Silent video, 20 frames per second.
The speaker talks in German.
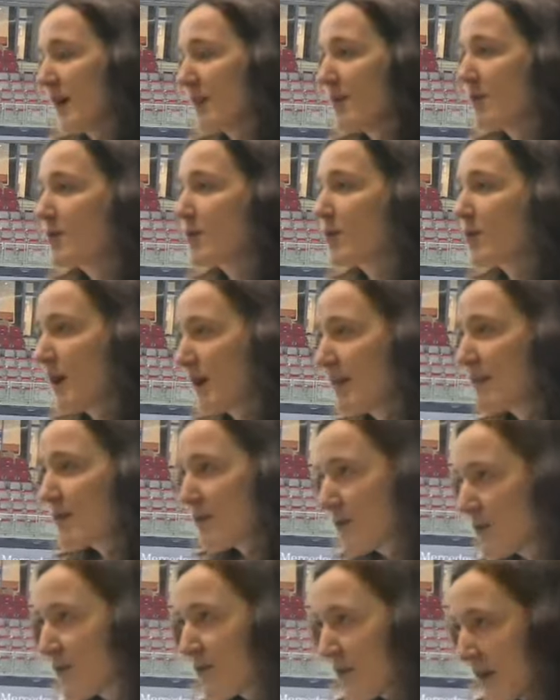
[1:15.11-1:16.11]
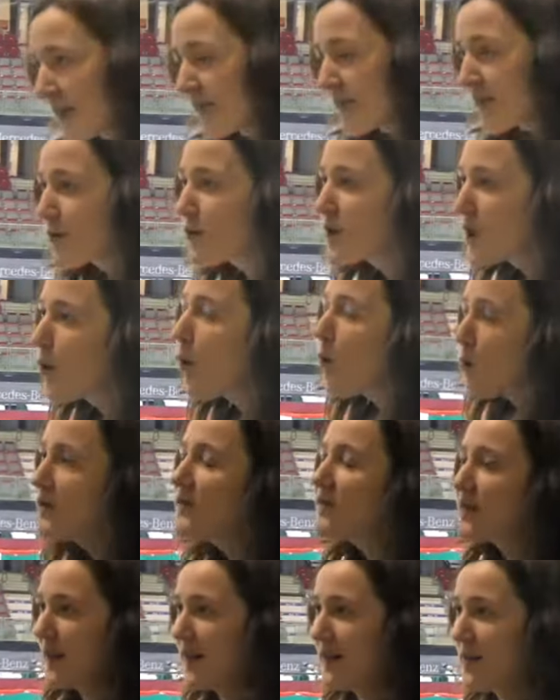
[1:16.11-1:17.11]
Also, so, also wenigstens so die
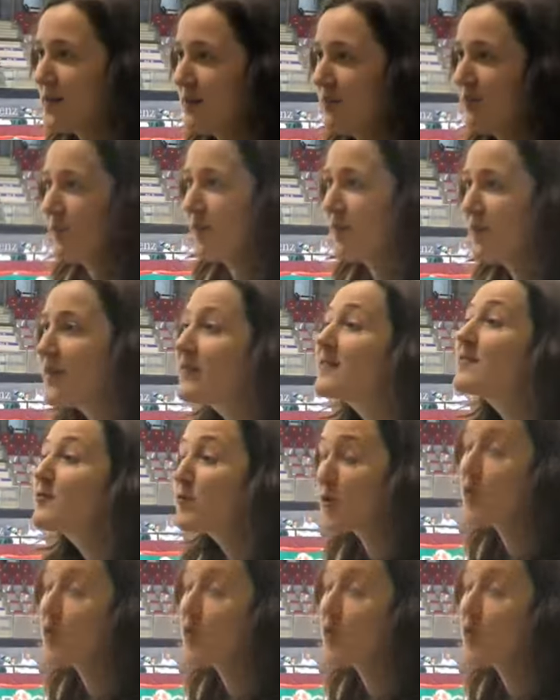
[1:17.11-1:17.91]
Grundregeln, weil wir sind